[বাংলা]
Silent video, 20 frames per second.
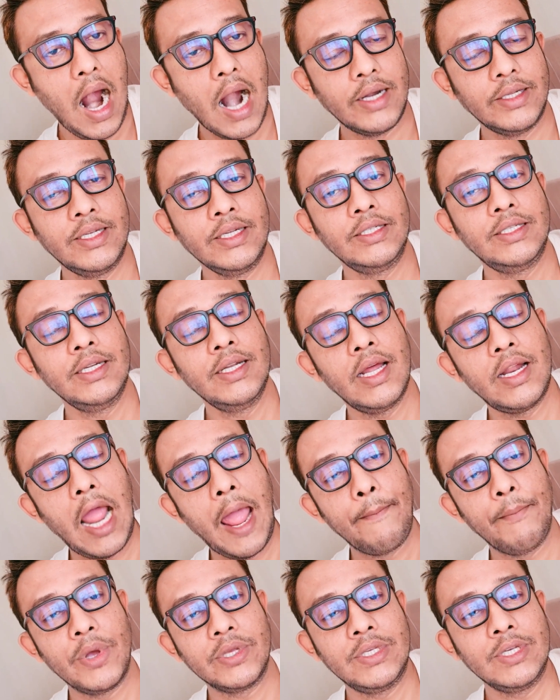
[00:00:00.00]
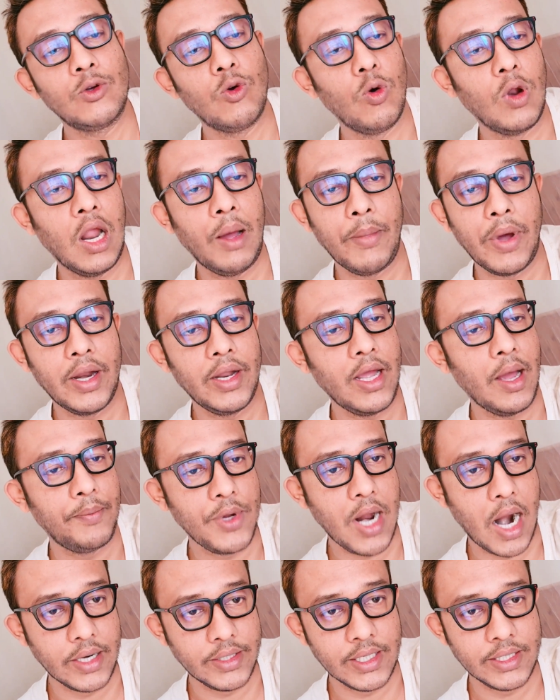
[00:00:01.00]
আর্জেন্টিনার অ্যাম্বাসি খোলা মানে
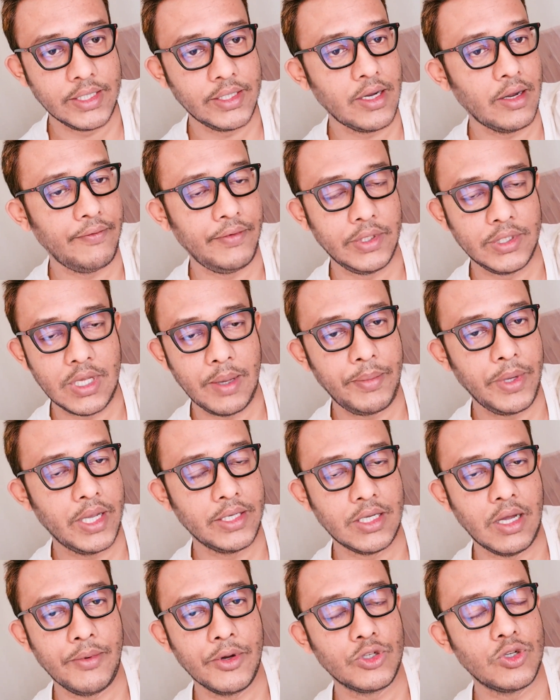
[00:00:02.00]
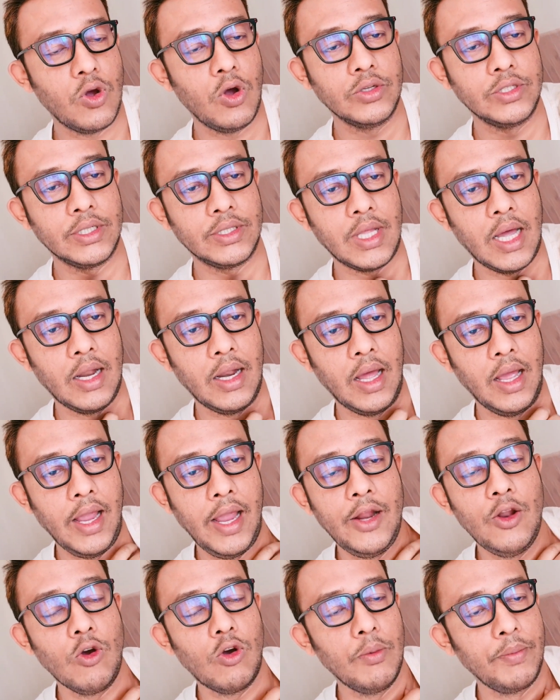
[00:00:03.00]
আপনি আর্জেন্টিনার ভিসা পেয়ে যাবেন সহজে তা না
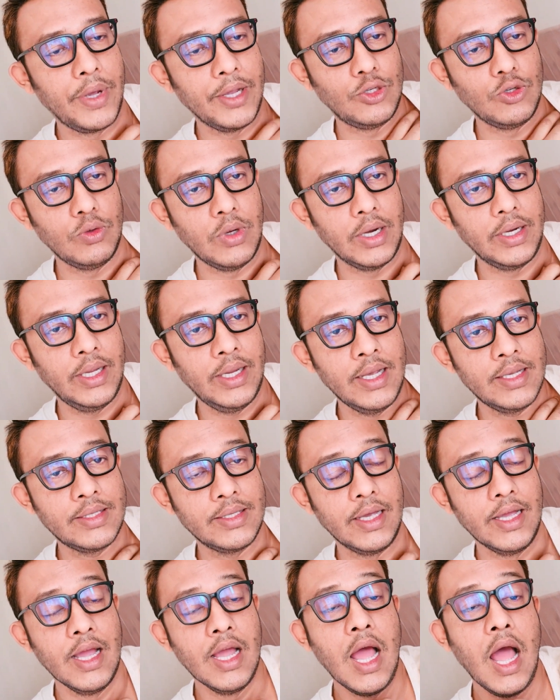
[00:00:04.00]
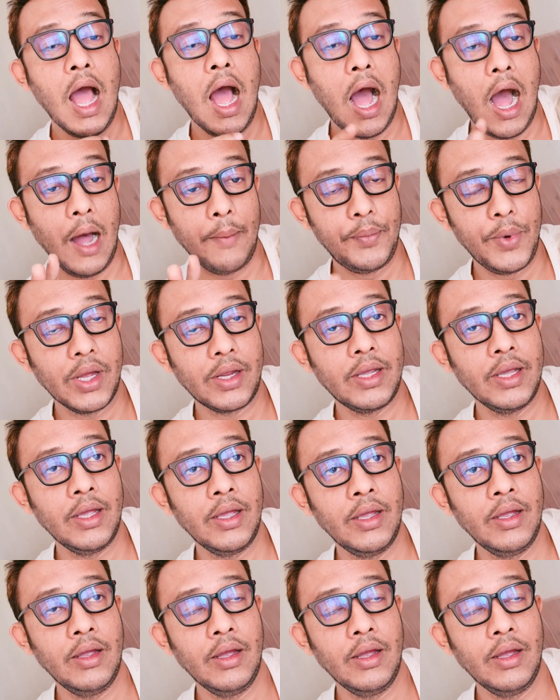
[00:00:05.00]
এইরকম কিছু না ঠিক আছে আপনাকে